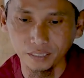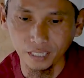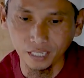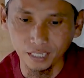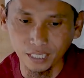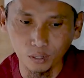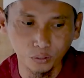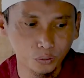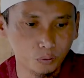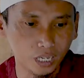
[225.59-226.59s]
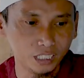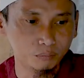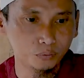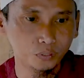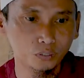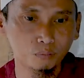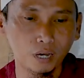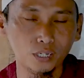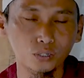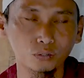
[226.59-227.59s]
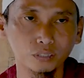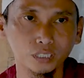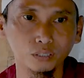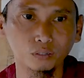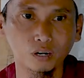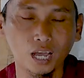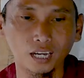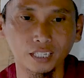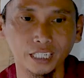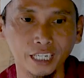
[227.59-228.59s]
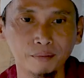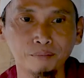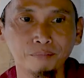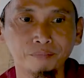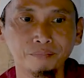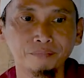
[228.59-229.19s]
eh, tahun 2000 itu masuk di Nurul Hakim